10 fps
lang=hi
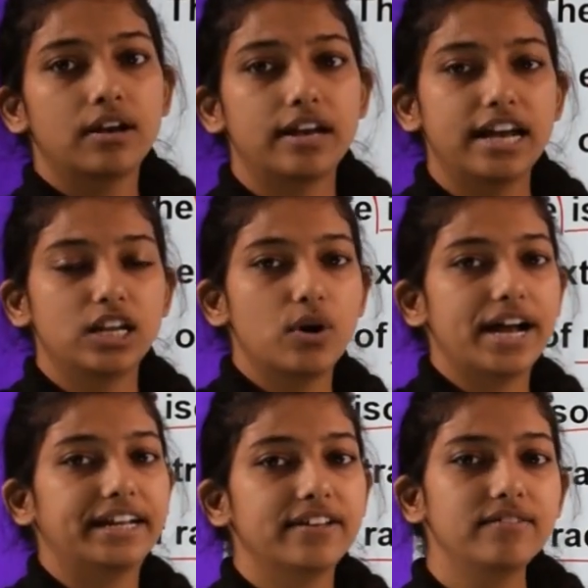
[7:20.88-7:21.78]
रेडियो
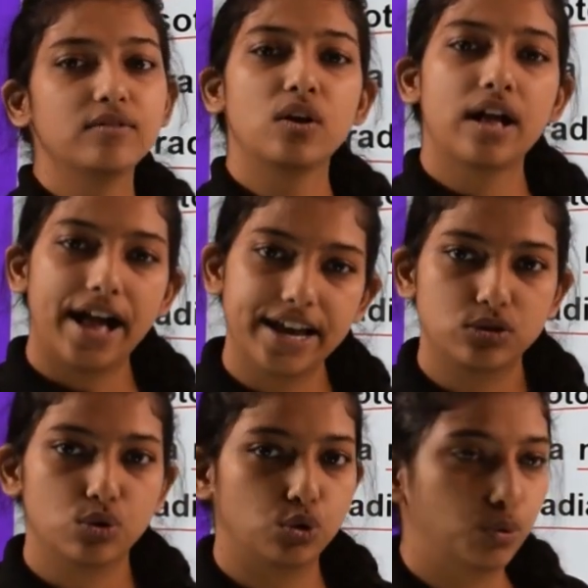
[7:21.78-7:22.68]
एक्टिव
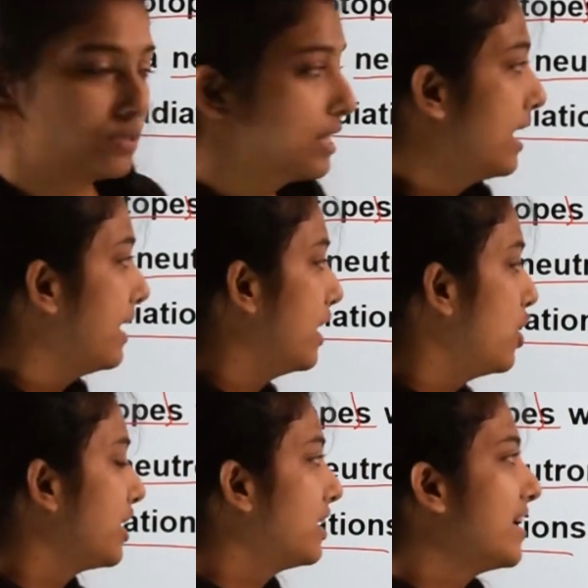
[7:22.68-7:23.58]
आइसोटोप्स
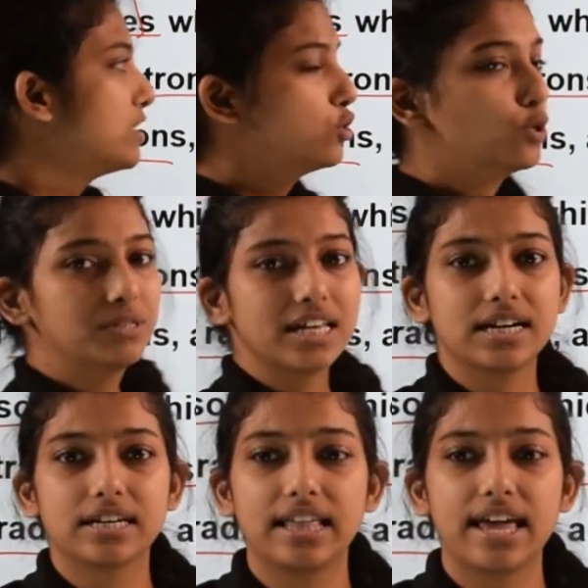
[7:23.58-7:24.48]
रेडियो एक्टिव आइसोटोप्स क्या
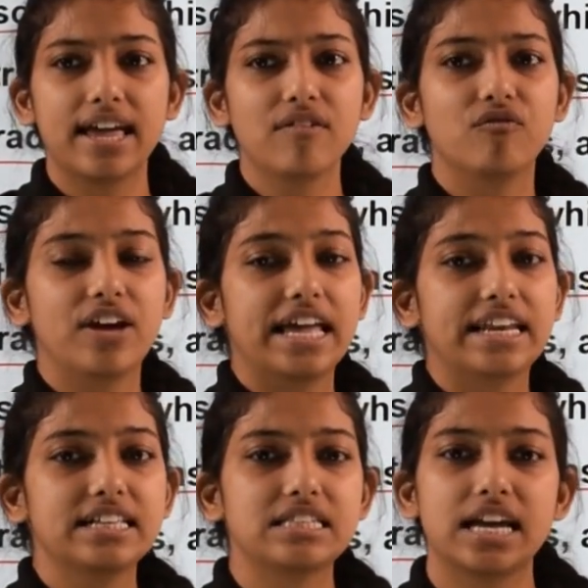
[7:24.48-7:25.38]
करते हैं
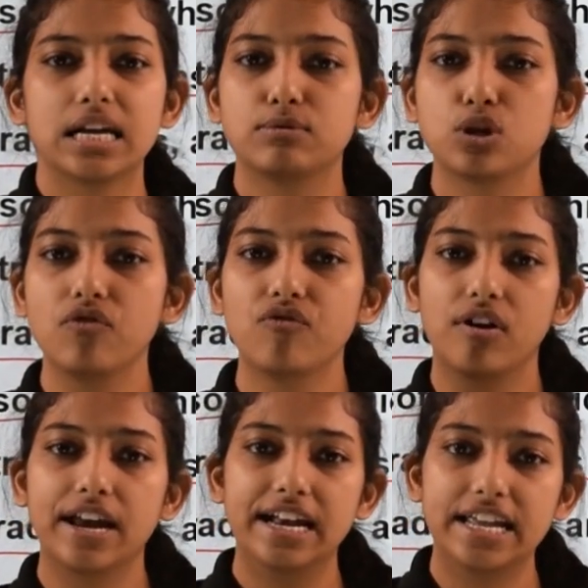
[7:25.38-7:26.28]
वेरियस टाइप्स ऑफ
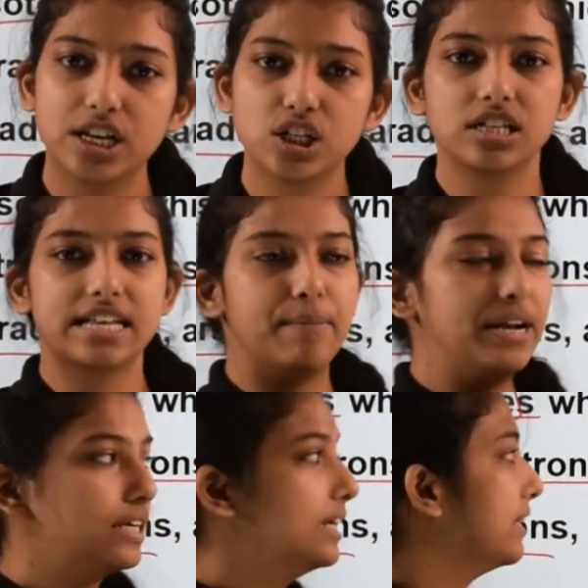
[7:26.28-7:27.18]
रेडिएशन
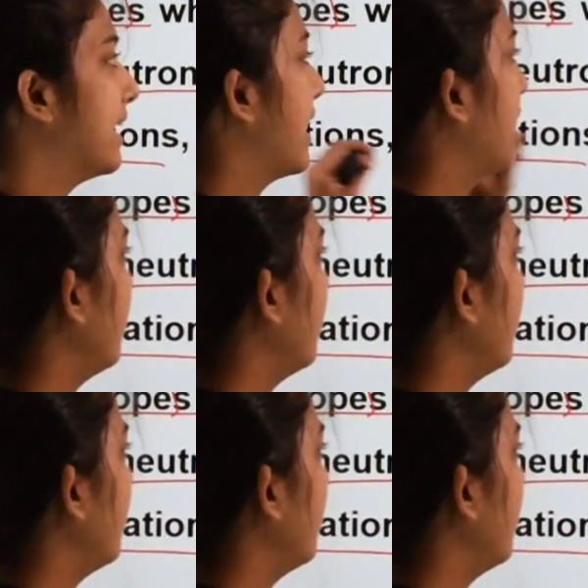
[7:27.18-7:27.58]
एमिट करते हैं